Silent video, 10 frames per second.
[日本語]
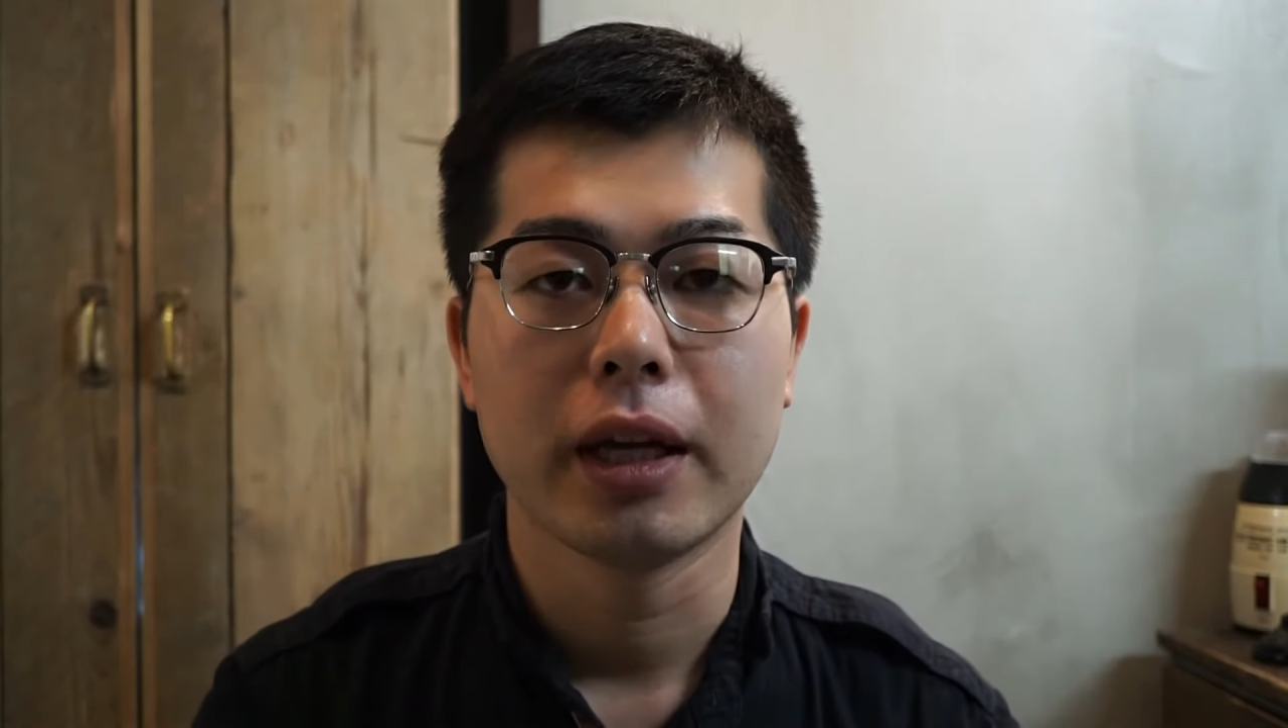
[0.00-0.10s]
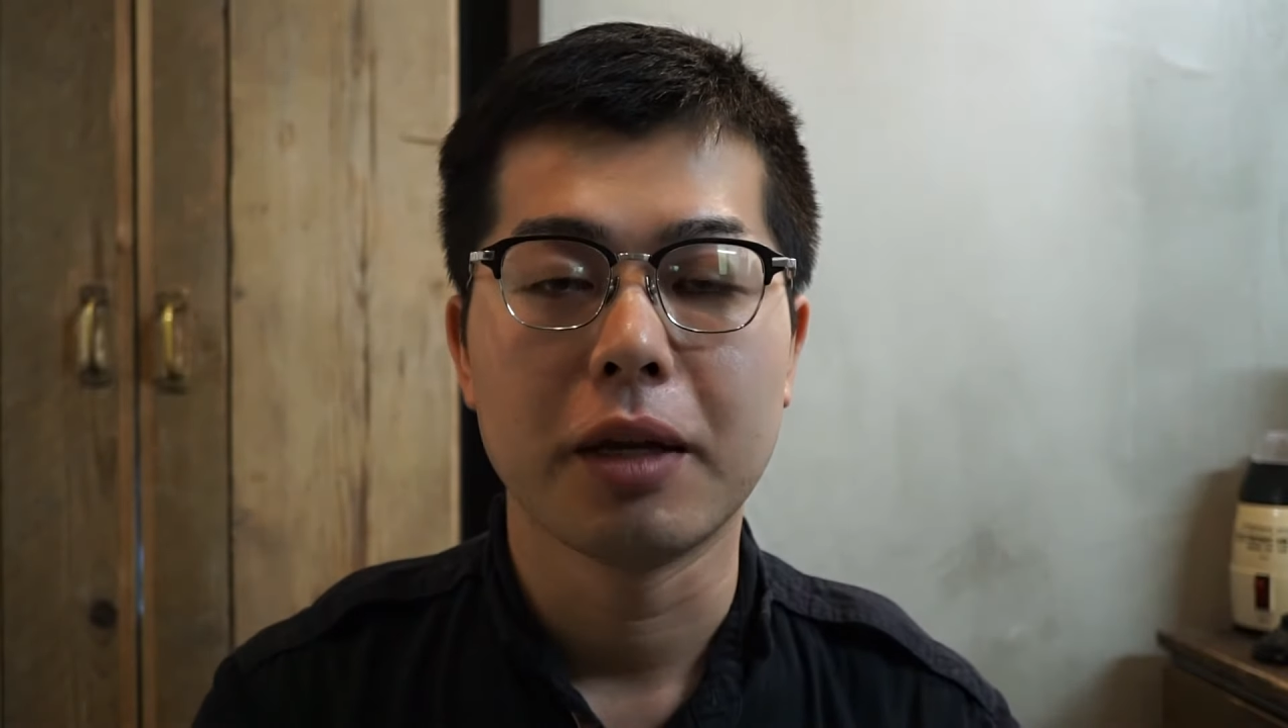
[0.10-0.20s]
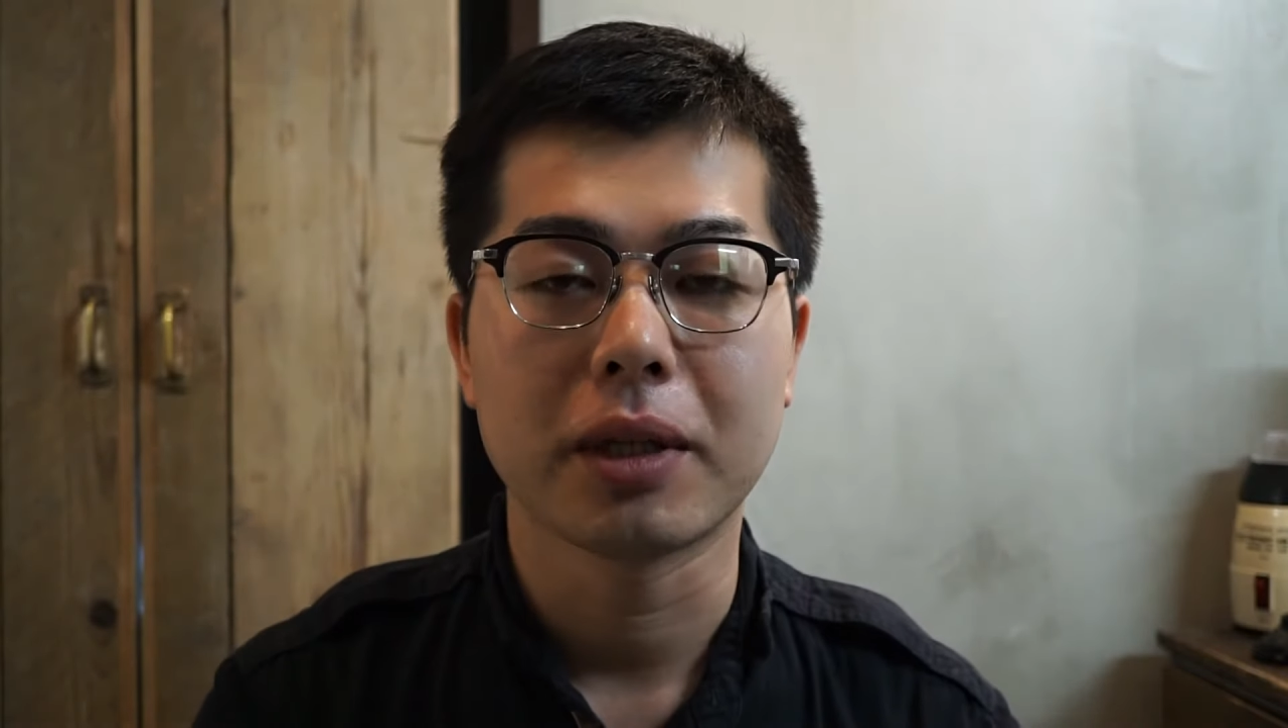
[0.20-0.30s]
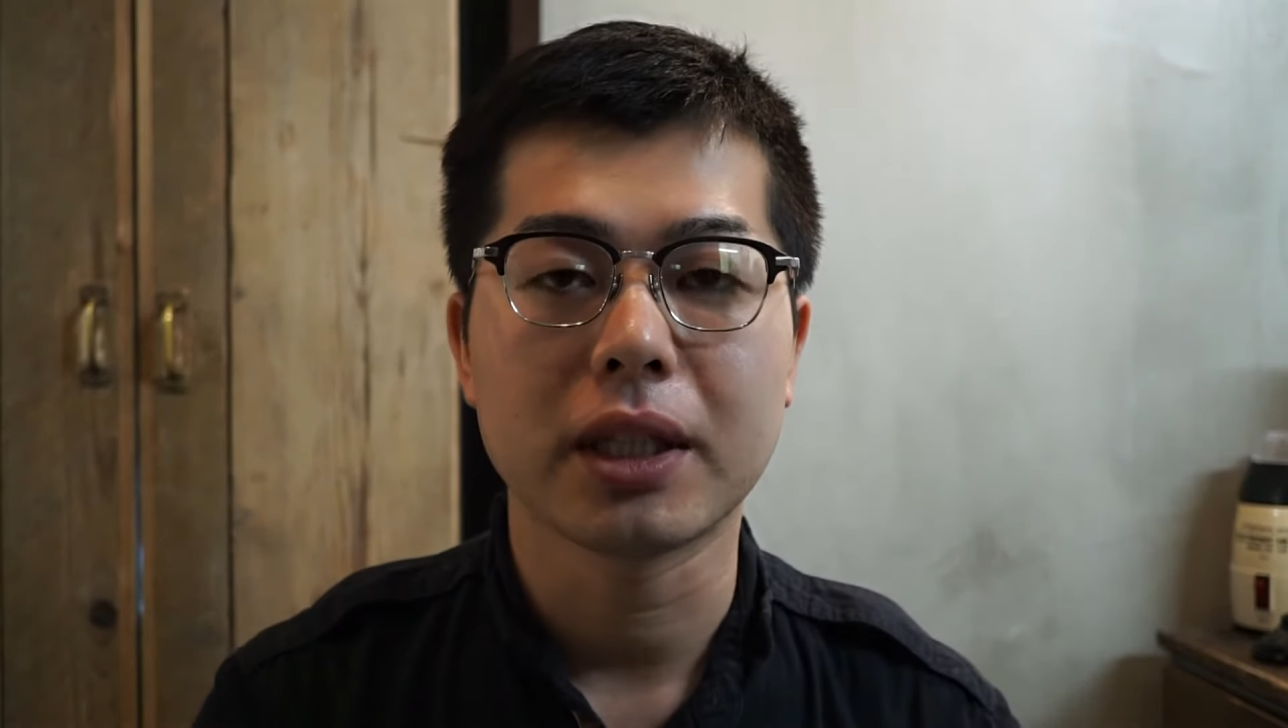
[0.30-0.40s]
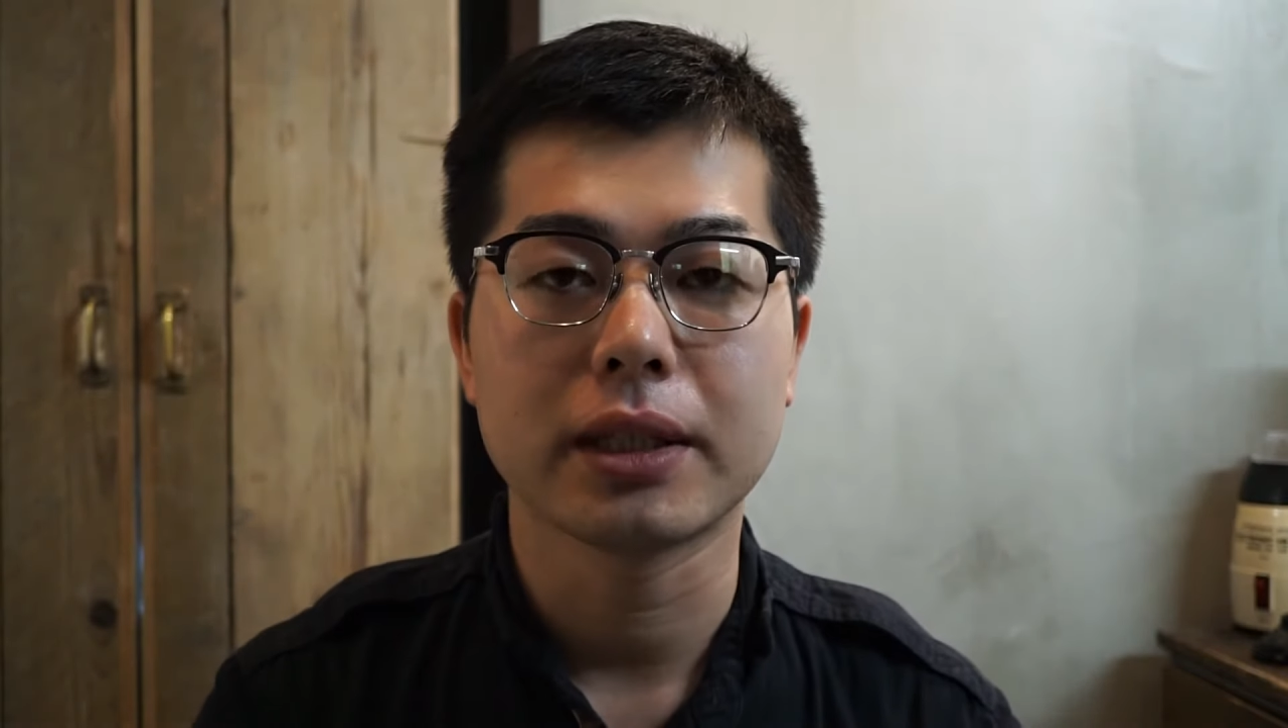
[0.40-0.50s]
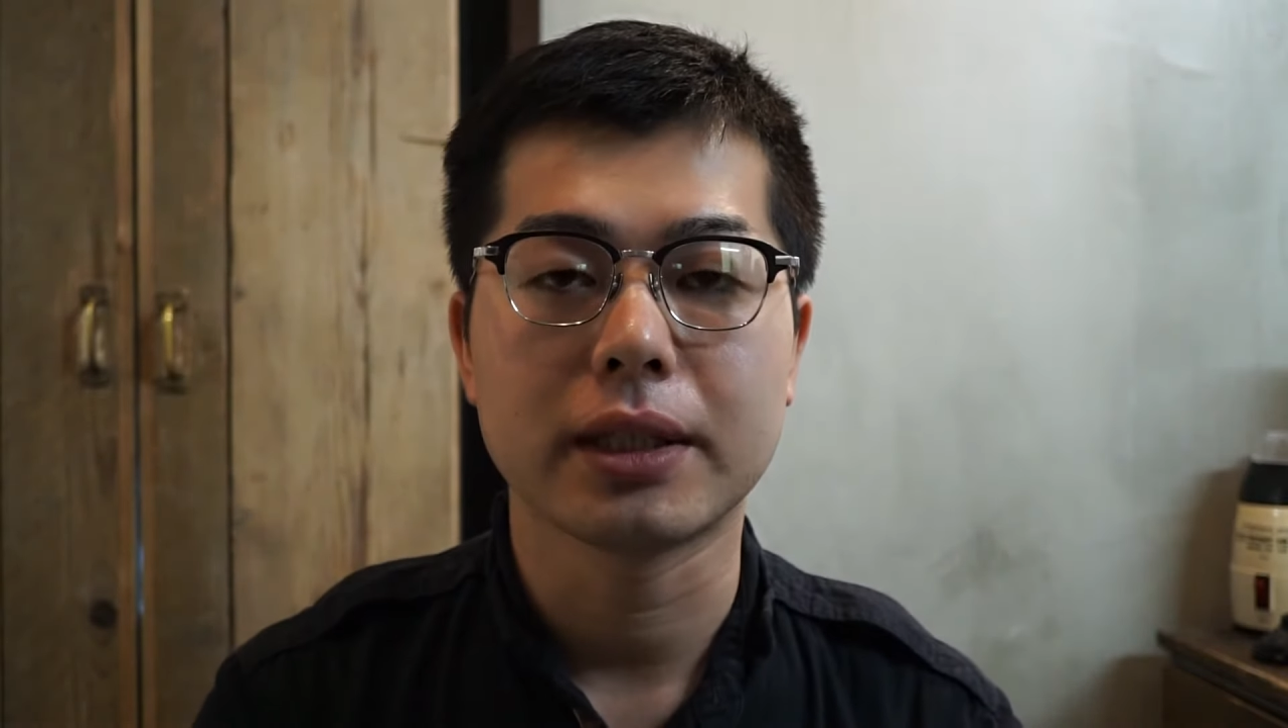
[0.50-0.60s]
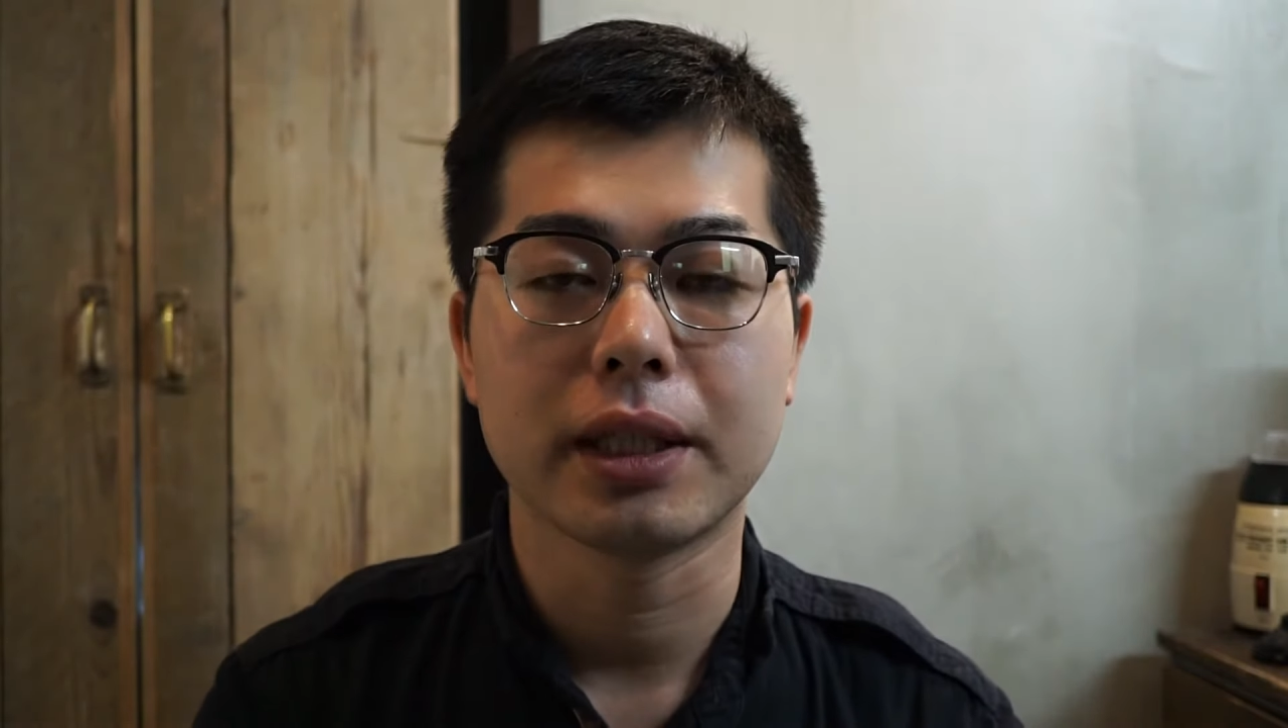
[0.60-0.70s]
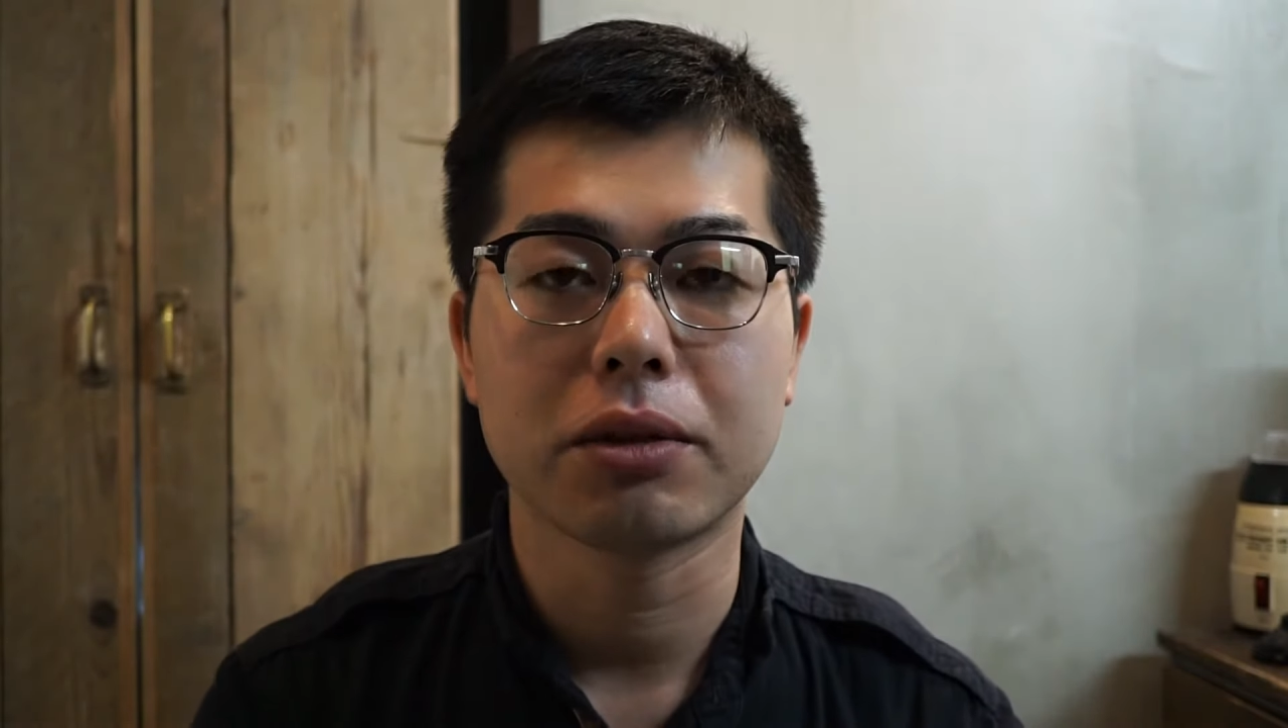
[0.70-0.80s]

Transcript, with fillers: またですね、